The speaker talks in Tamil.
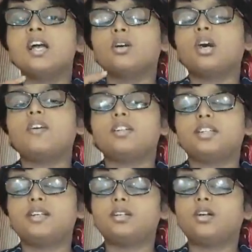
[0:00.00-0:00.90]

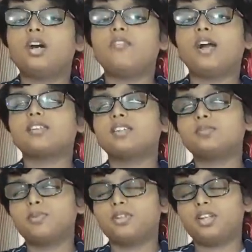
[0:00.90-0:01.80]
கோவிஷீல்டு
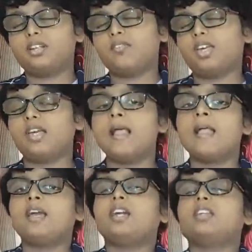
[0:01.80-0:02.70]
கோவேக்சின் ஸ்புட்னிக் வி
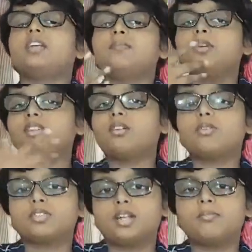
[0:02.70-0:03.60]
இந்த இந்த
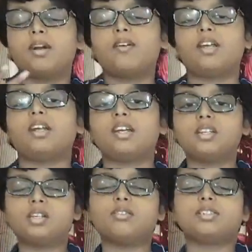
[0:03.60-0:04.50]
ஊசி தான் பவர்
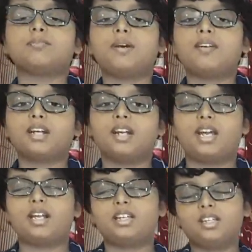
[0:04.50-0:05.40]
இருக்குது இந்த ஊசி பவர்
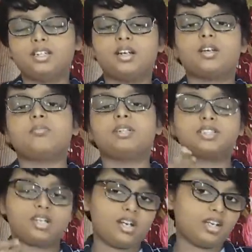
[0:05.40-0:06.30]
கிடையாது இதுதான் ரொம்ப
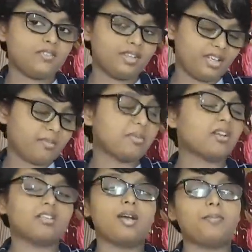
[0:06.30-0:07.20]
ஸ்ட்ராங்காக
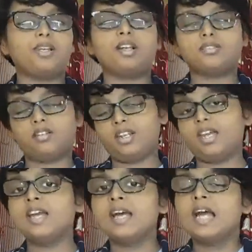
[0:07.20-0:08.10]
வீரியமாக இருக்கும் அப்படின்லாம்
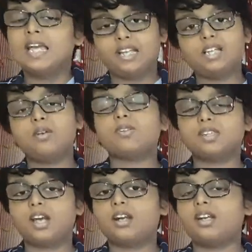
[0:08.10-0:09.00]
சொல்லி எந்த
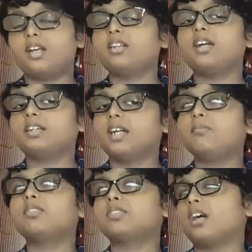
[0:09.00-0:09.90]
ஊசிக்காக எந்த
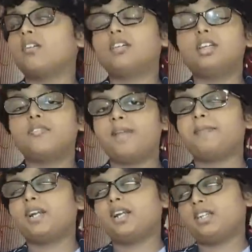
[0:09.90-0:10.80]
தடுப்பூசிக்காகவும் நீங்கள்
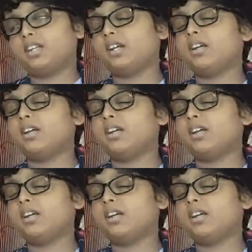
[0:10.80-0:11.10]
வெயிட் பண்ணாதீங்க